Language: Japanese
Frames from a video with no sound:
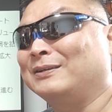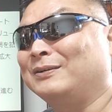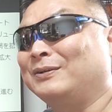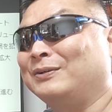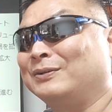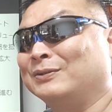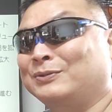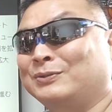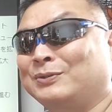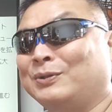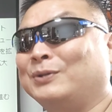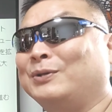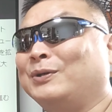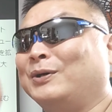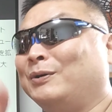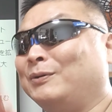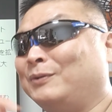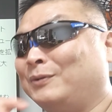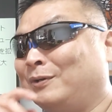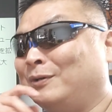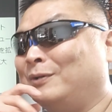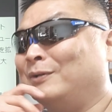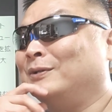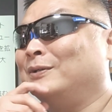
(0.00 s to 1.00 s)
の塗料
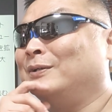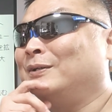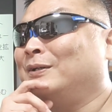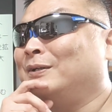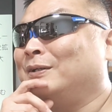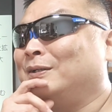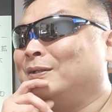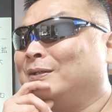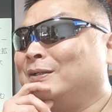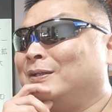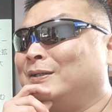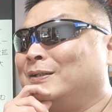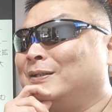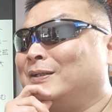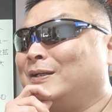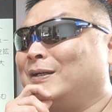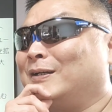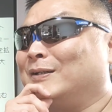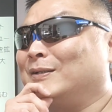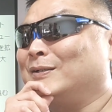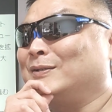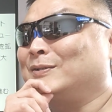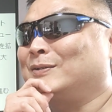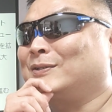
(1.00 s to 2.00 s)
を
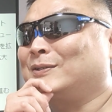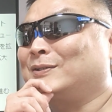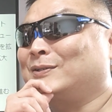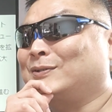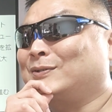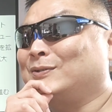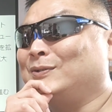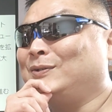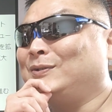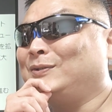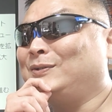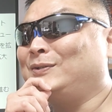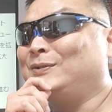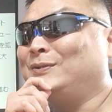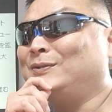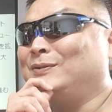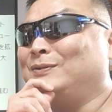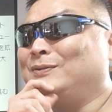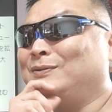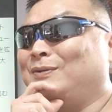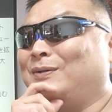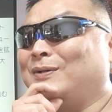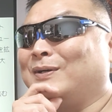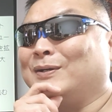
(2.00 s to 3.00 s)
そうい
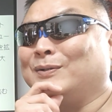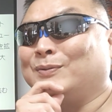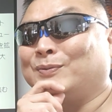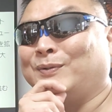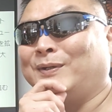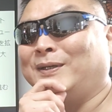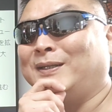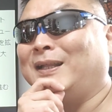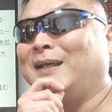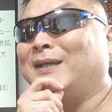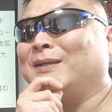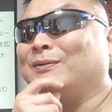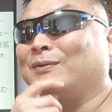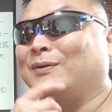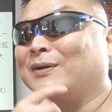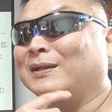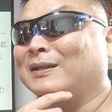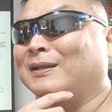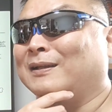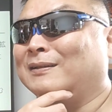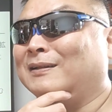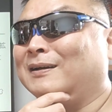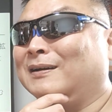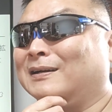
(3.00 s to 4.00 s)
うのが増えないの
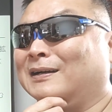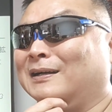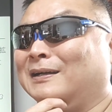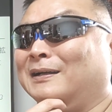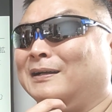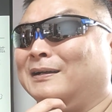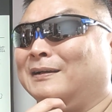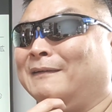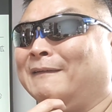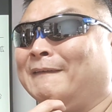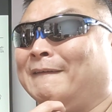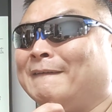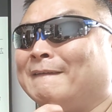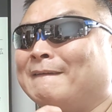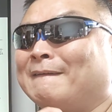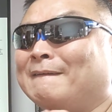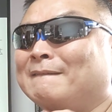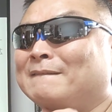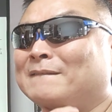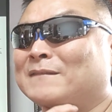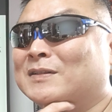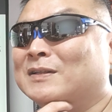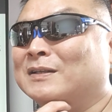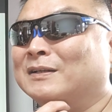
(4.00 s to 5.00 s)
かななんか
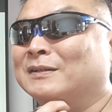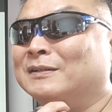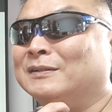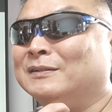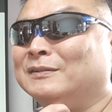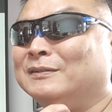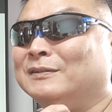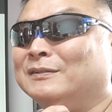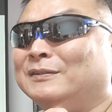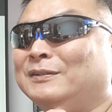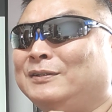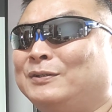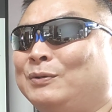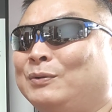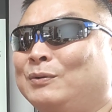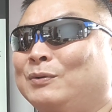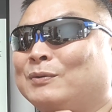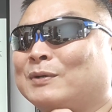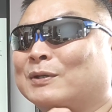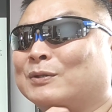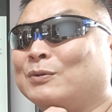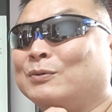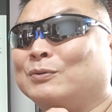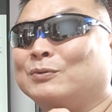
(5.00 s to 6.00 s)
日
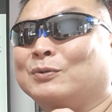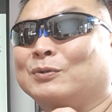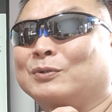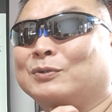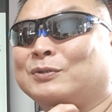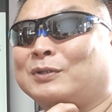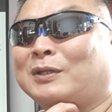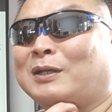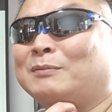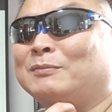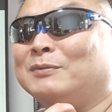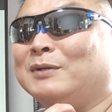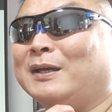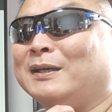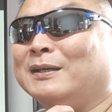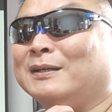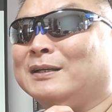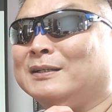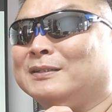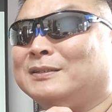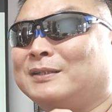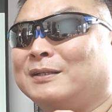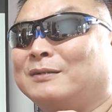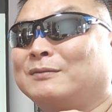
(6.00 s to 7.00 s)
本はどんどんスラム街
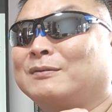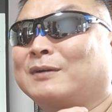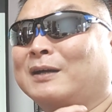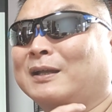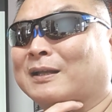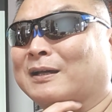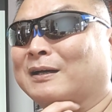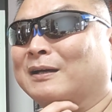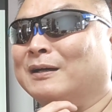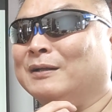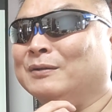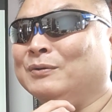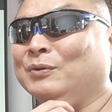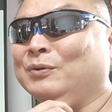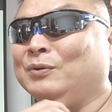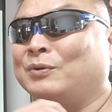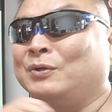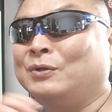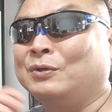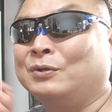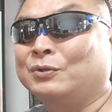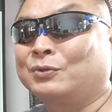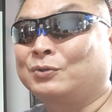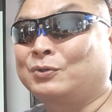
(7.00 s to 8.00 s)
化してるからあの
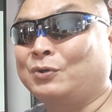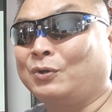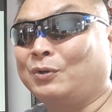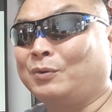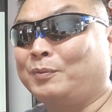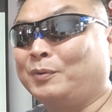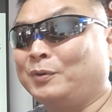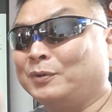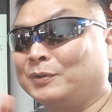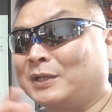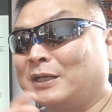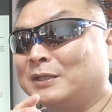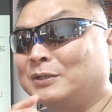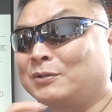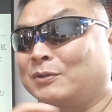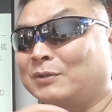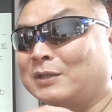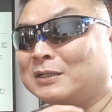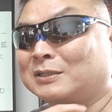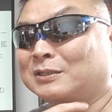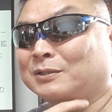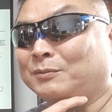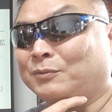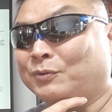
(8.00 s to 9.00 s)
凶暴な人
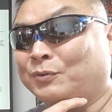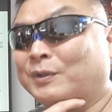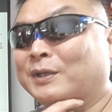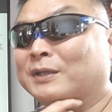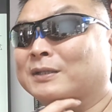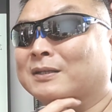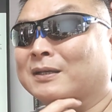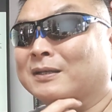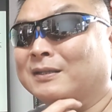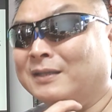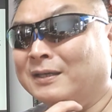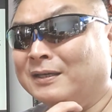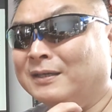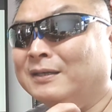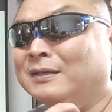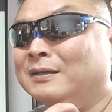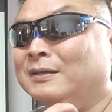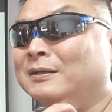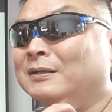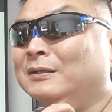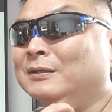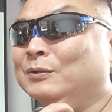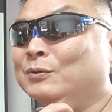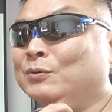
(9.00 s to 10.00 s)
たちも増えてね
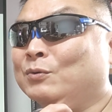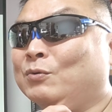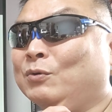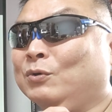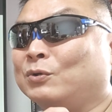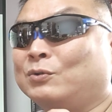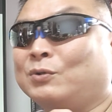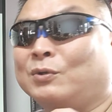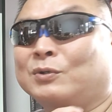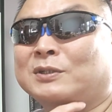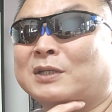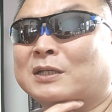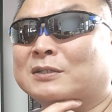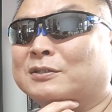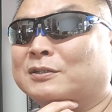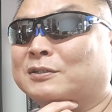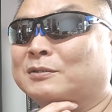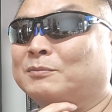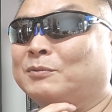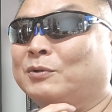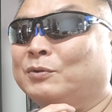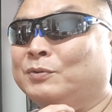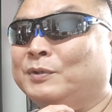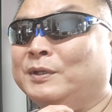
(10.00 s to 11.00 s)
強盗殺
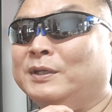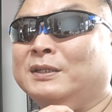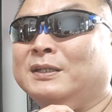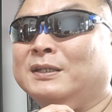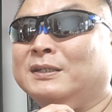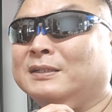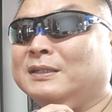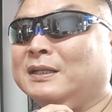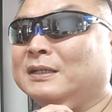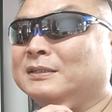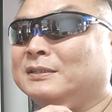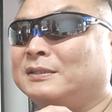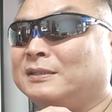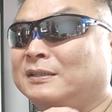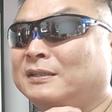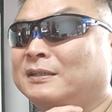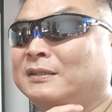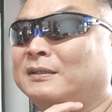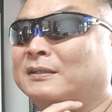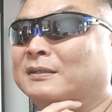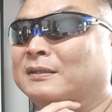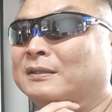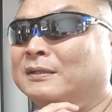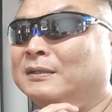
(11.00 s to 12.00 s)
人も増えてきた
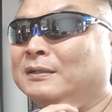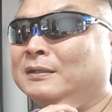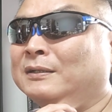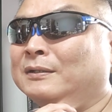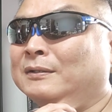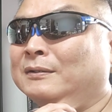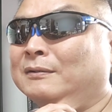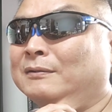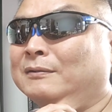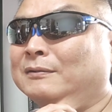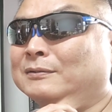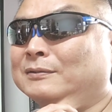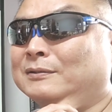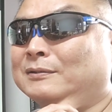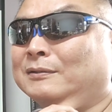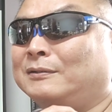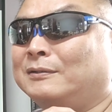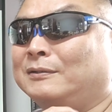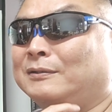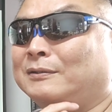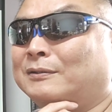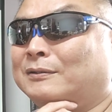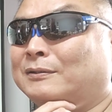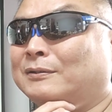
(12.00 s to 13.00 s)
し本当
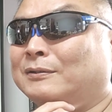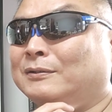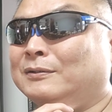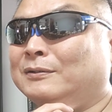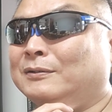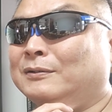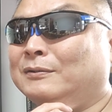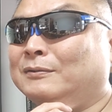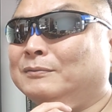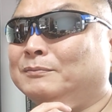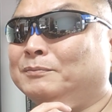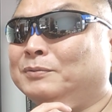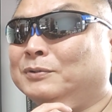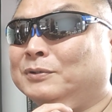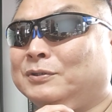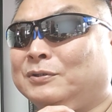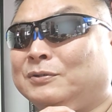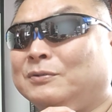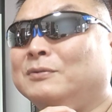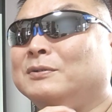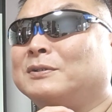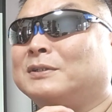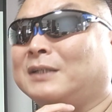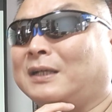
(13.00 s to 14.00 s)
物
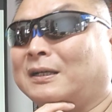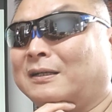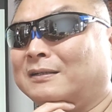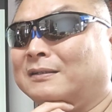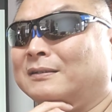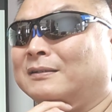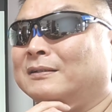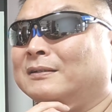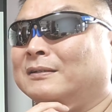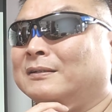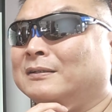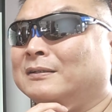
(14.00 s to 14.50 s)
騒じゃん。